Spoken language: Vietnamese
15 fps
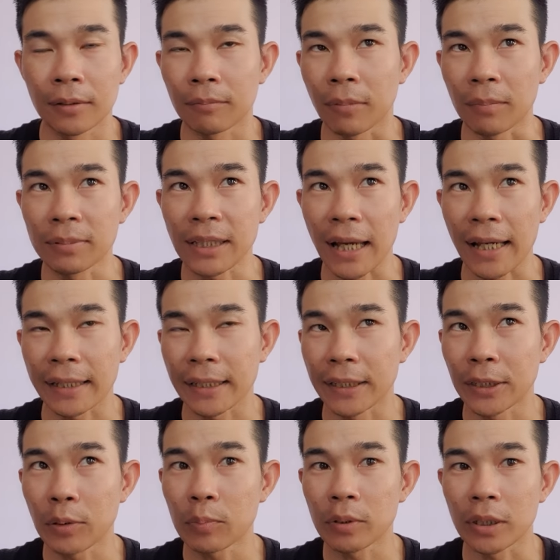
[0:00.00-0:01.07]
bấm sai
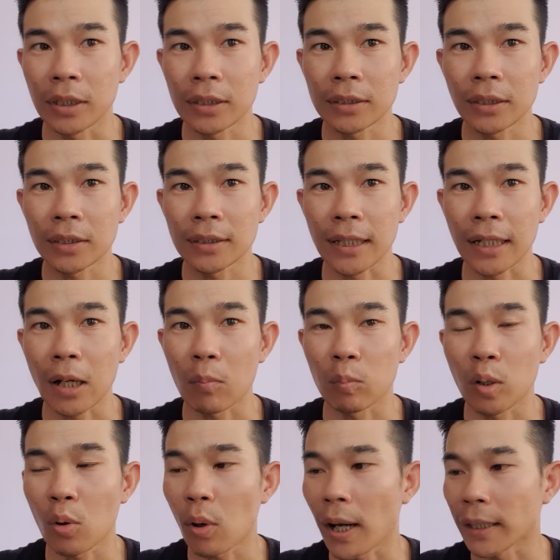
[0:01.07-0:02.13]
thì chút nữa nó sẽ
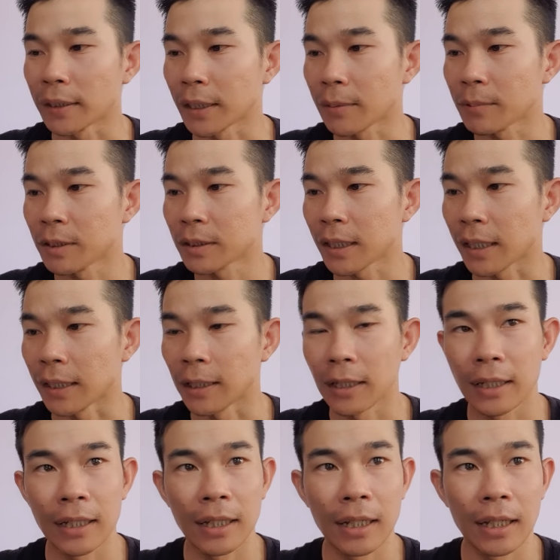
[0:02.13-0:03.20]
không có qua được cái bước này
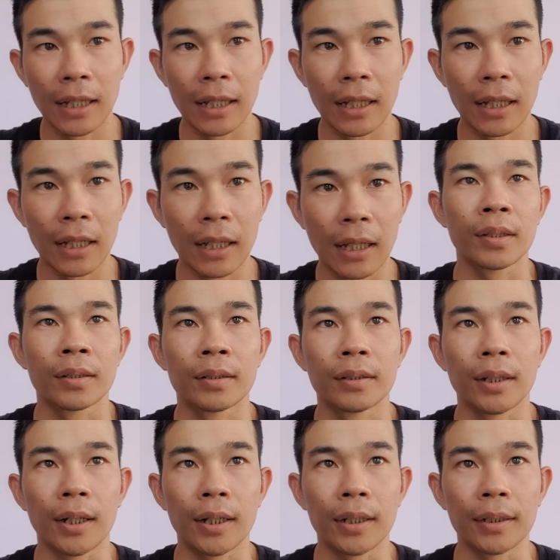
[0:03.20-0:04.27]

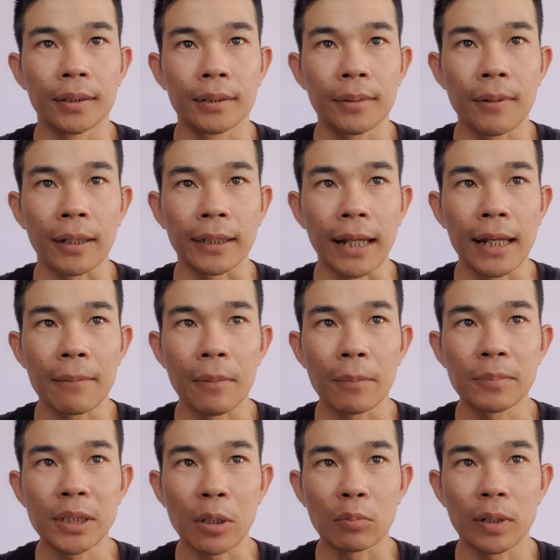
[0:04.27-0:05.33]
rồi các bạn thấy là
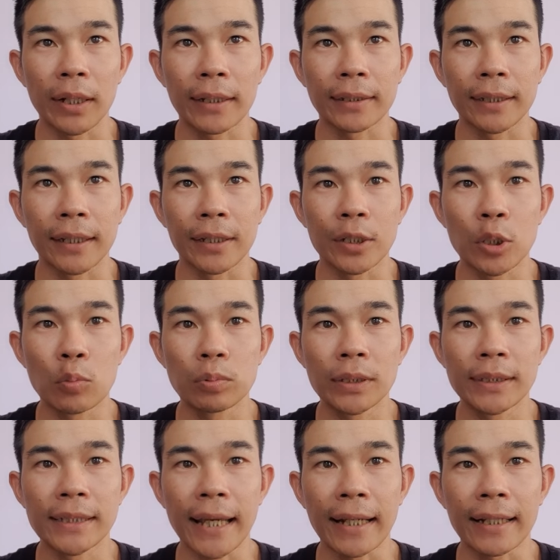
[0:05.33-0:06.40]
bấm xong ha thì nó đúng
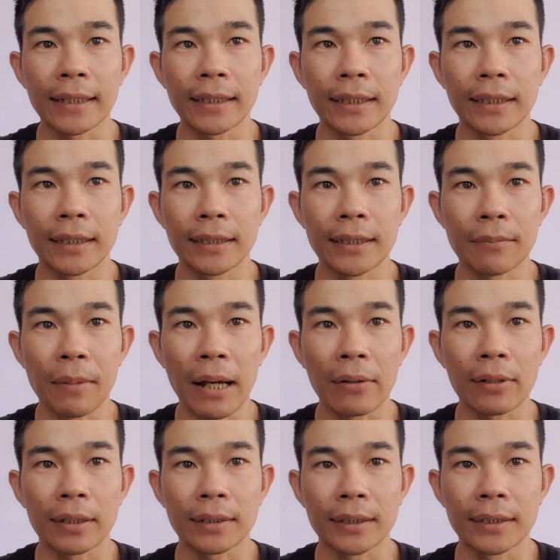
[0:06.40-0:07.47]
chính xác á thì nó sẽ
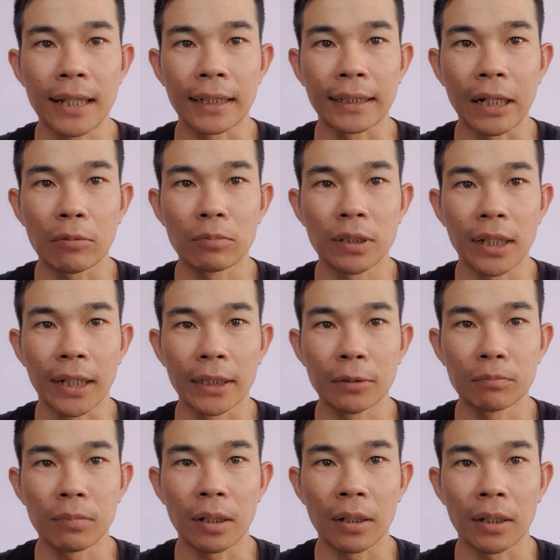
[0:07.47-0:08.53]
báo là chữ thành công như này
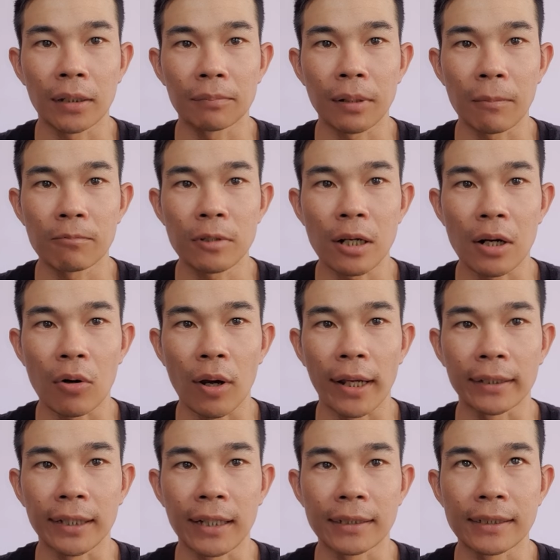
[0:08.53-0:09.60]
chúng ta bấm vào
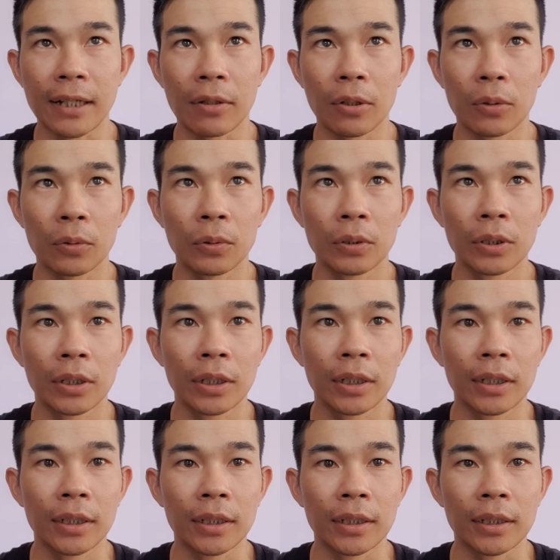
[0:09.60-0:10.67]
hoàn thành sau luôn
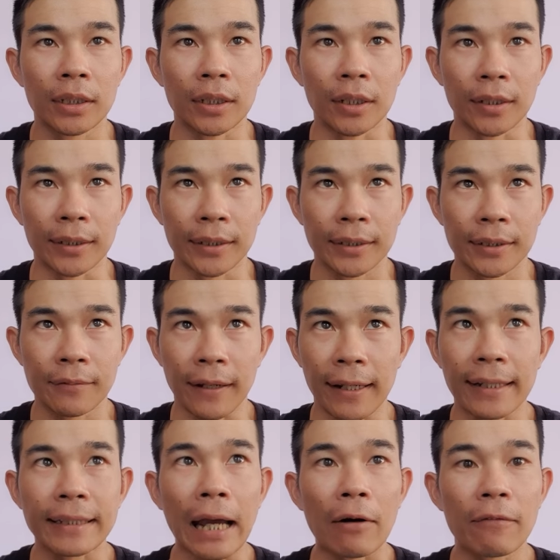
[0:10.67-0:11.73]
rồi như vậy
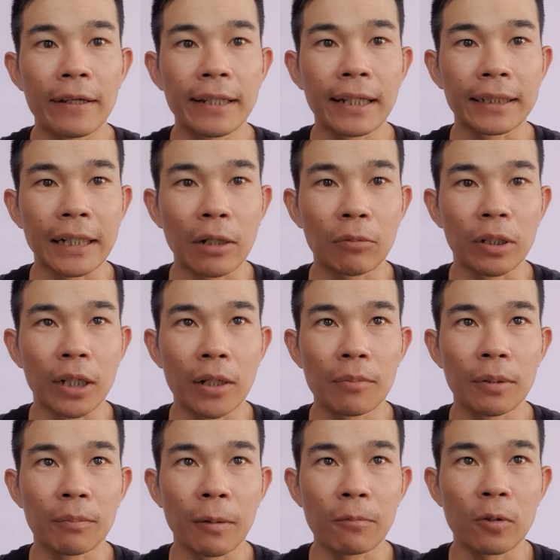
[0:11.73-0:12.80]
là tạo ví thành công rồi đó
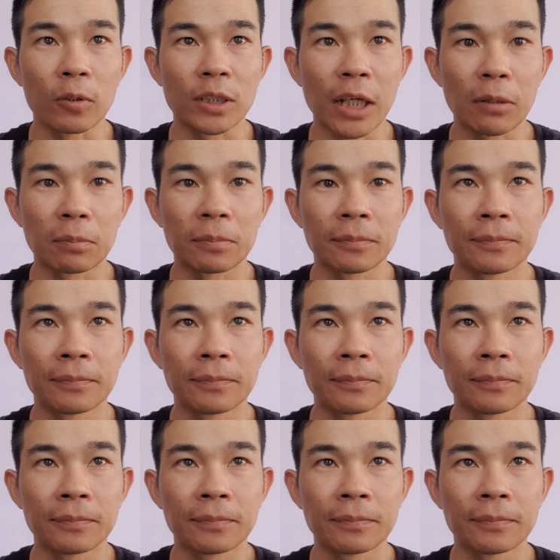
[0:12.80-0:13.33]
mình bấm vào xong